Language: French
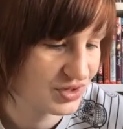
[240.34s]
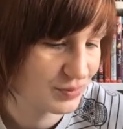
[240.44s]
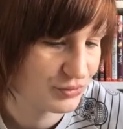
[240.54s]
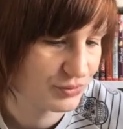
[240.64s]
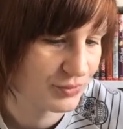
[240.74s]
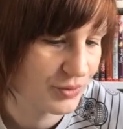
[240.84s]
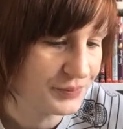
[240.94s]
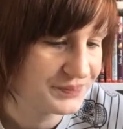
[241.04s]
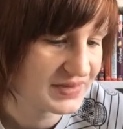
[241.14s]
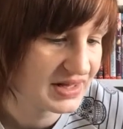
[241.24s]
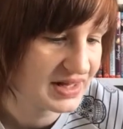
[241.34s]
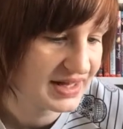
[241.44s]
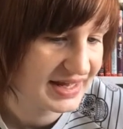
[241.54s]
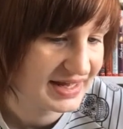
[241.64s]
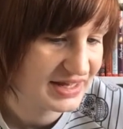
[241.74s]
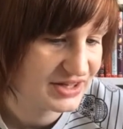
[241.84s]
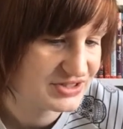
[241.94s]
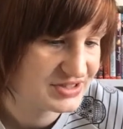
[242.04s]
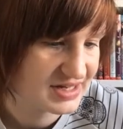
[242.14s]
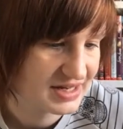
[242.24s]
simplement. Et
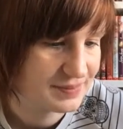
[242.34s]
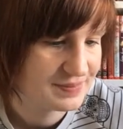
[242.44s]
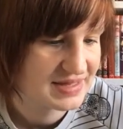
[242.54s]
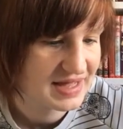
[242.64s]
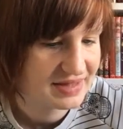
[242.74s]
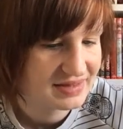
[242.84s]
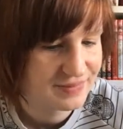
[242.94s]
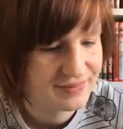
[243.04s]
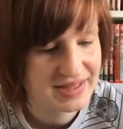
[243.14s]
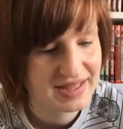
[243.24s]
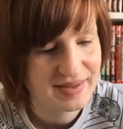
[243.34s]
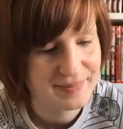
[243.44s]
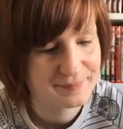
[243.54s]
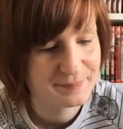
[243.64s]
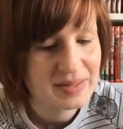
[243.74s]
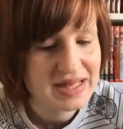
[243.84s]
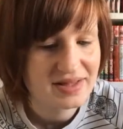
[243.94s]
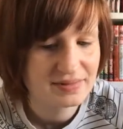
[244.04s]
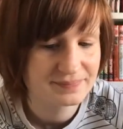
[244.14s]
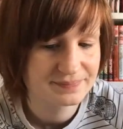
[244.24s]
j'ai bien aimé,
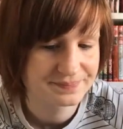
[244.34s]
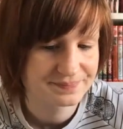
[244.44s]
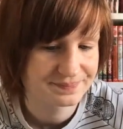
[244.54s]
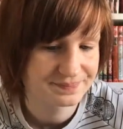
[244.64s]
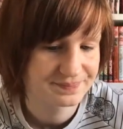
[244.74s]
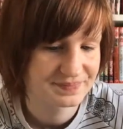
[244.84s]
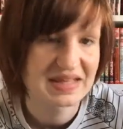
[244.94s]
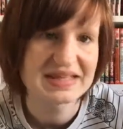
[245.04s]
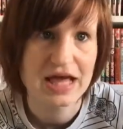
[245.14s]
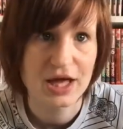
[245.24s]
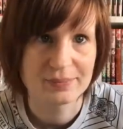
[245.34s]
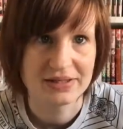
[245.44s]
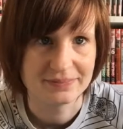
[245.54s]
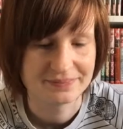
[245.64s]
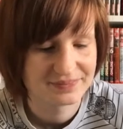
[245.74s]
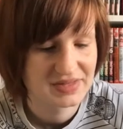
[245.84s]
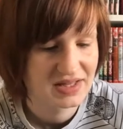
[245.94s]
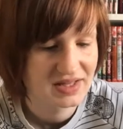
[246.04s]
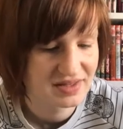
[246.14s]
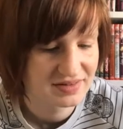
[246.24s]
mais il y a un mais.
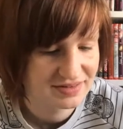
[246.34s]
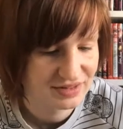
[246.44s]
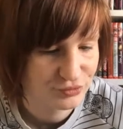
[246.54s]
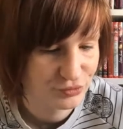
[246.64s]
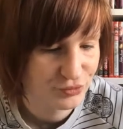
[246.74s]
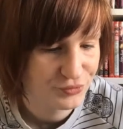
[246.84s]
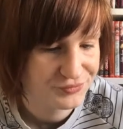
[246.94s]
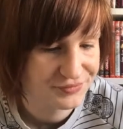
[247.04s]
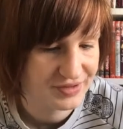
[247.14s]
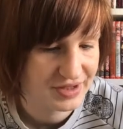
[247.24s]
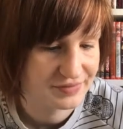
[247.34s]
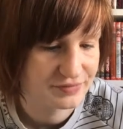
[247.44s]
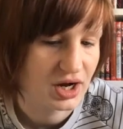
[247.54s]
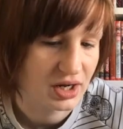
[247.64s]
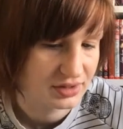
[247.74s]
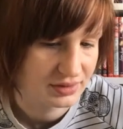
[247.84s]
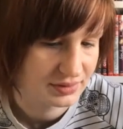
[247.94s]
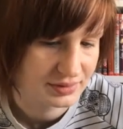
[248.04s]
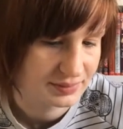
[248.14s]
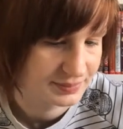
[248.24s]
C'est que, enfin voilà,
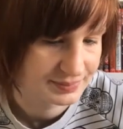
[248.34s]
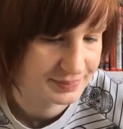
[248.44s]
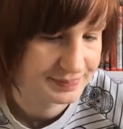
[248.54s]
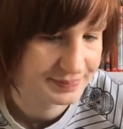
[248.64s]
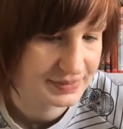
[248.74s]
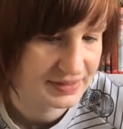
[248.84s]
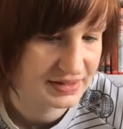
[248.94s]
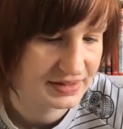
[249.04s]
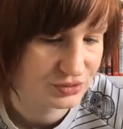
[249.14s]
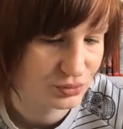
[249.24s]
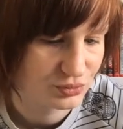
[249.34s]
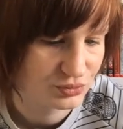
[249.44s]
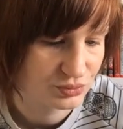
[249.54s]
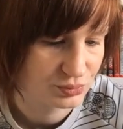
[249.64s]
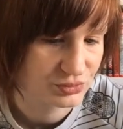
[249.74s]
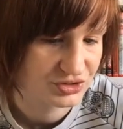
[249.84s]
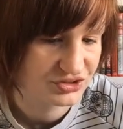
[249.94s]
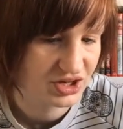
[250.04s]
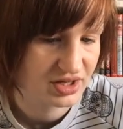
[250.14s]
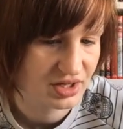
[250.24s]
euh, pas trop de... Bon
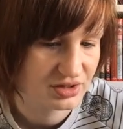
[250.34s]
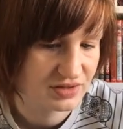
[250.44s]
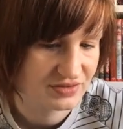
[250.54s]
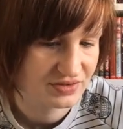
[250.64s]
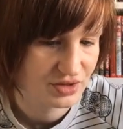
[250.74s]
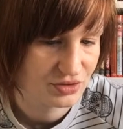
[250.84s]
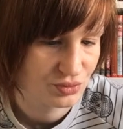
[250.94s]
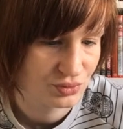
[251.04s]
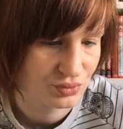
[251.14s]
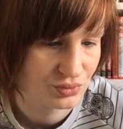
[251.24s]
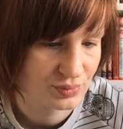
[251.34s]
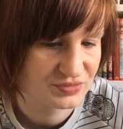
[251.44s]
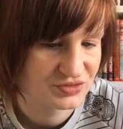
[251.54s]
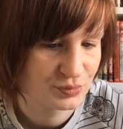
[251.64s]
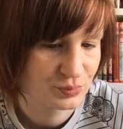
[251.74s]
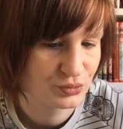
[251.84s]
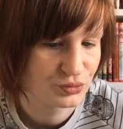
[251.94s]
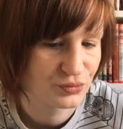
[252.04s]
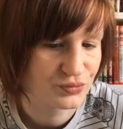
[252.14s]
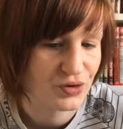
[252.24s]
déjà il y a des scènes euh, un petit peu
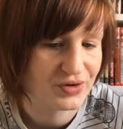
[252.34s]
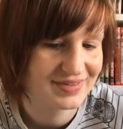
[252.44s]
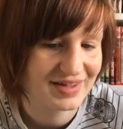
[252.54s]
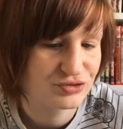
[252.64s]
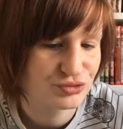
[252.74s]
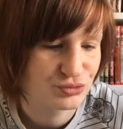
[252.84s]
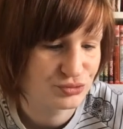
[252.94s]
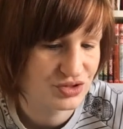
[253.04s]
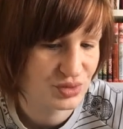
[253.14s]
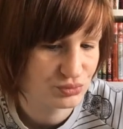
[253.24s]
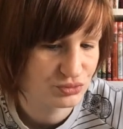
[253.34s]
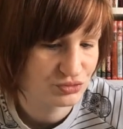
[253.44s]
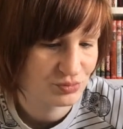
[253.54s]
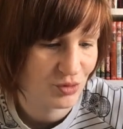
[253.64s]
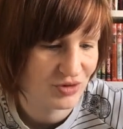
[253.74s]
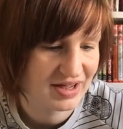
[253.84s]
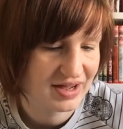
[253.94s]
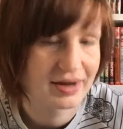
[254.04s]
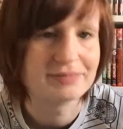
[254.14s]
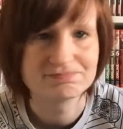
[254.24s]
de forçage au tout début du
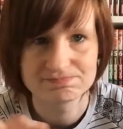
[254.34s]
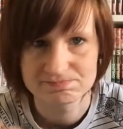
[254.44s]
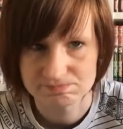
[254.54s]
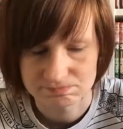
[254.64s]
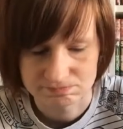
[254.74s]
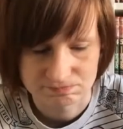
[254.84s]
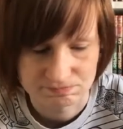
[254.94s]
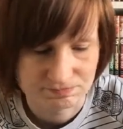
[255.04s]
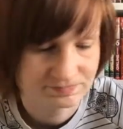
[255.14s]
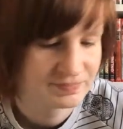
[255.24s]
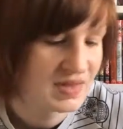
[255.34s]
manga. Mhm.